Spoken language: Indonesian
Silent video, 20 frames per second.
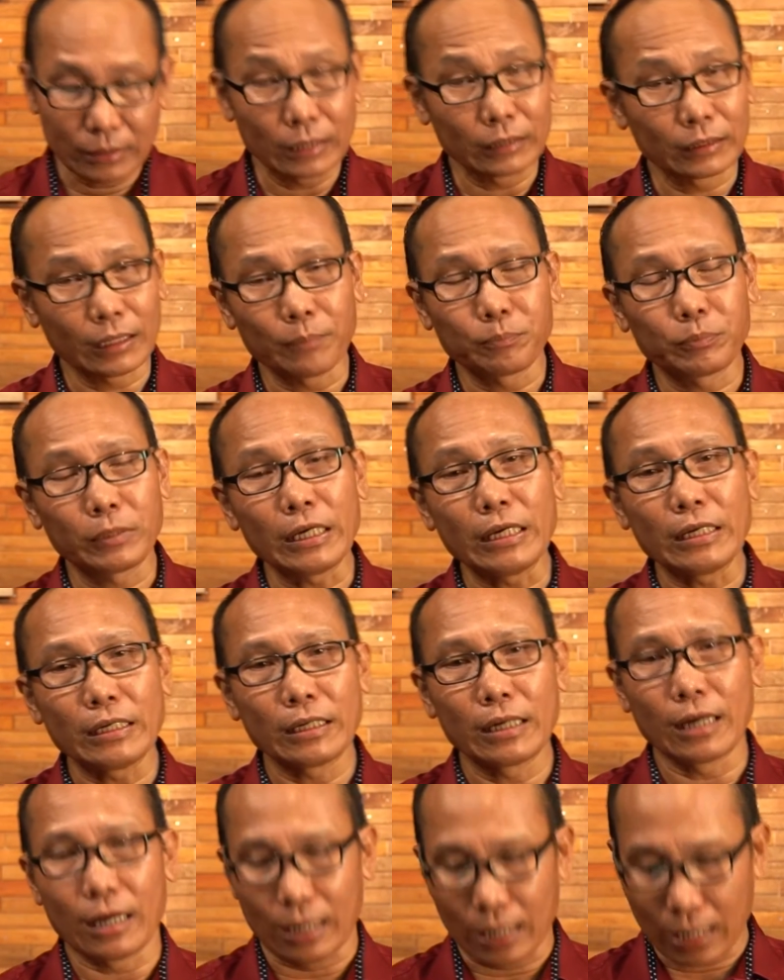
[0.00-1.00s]
tetap
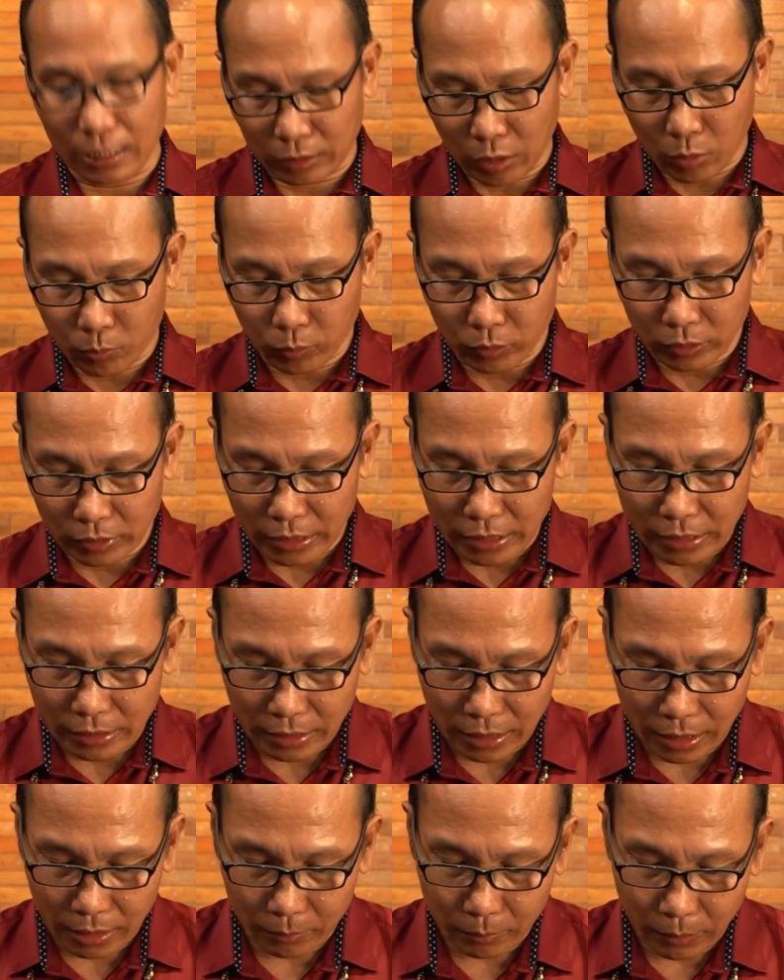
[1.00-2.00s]
tinggal ataupun
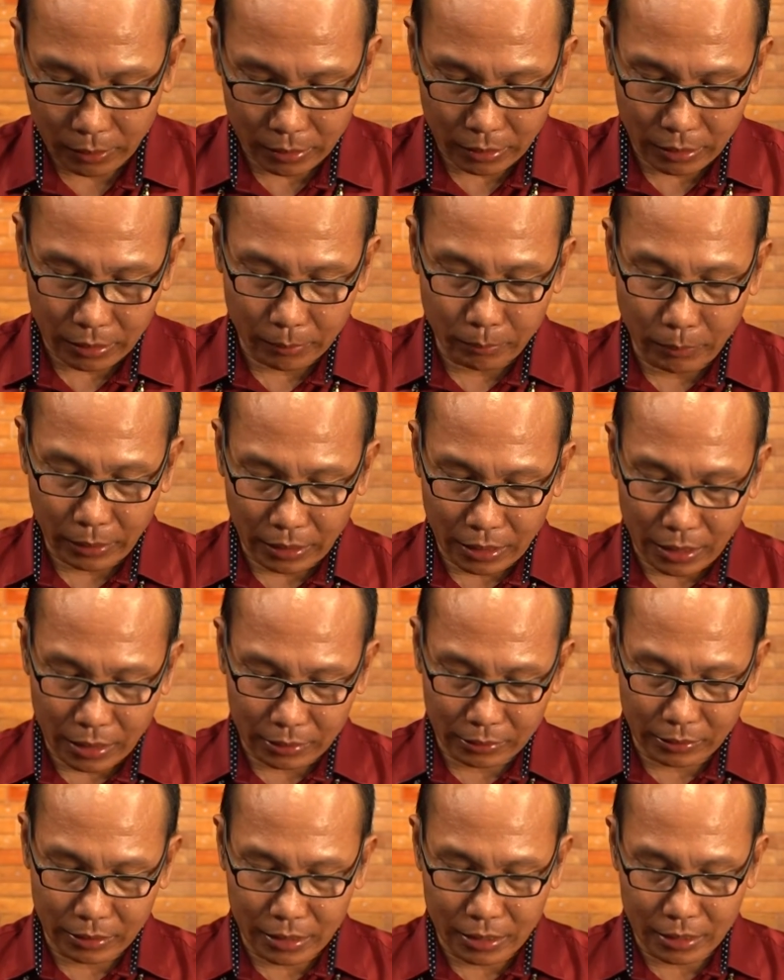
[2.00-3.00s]
tinggal e,
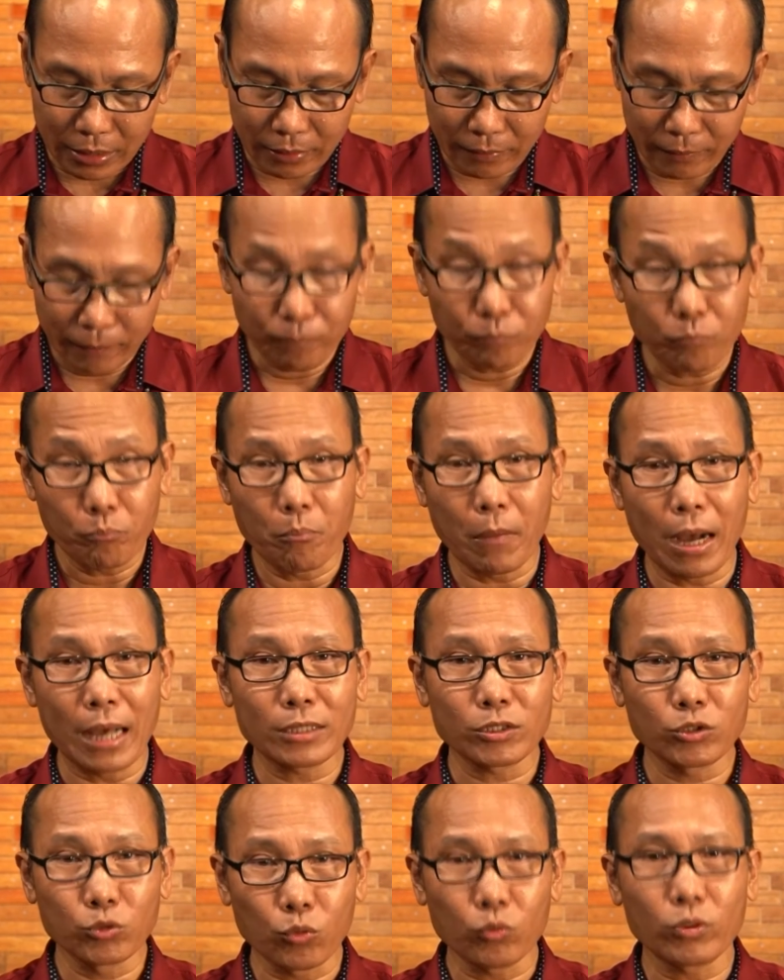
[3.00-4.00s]
berarti
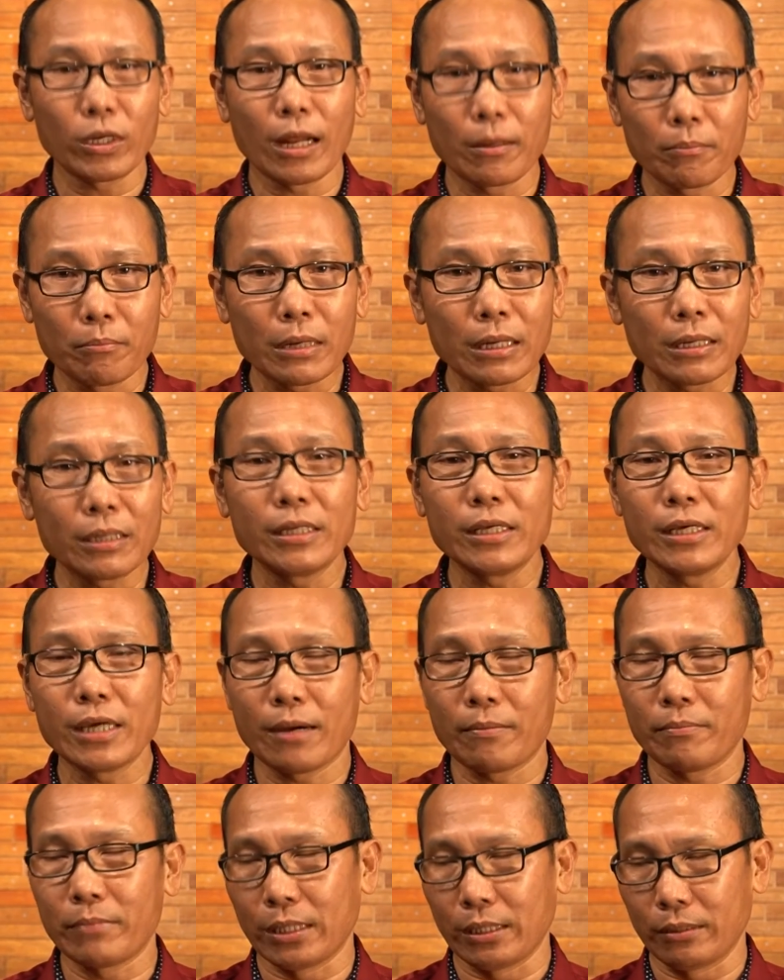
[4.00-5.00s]
masuk dan
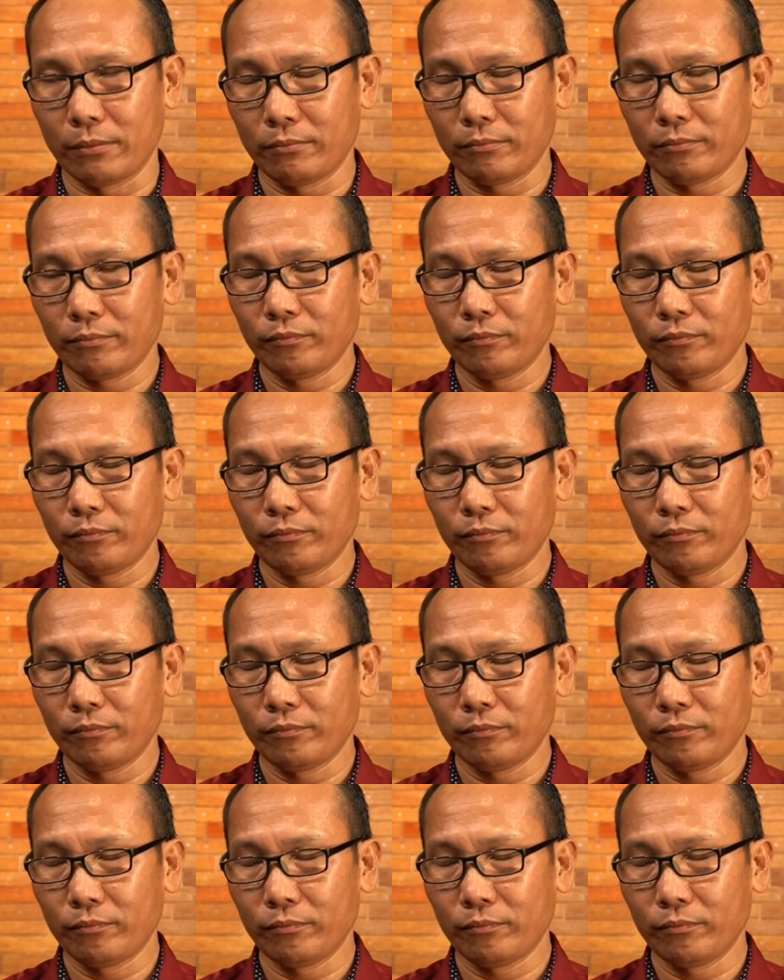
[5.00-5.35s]
mendiami.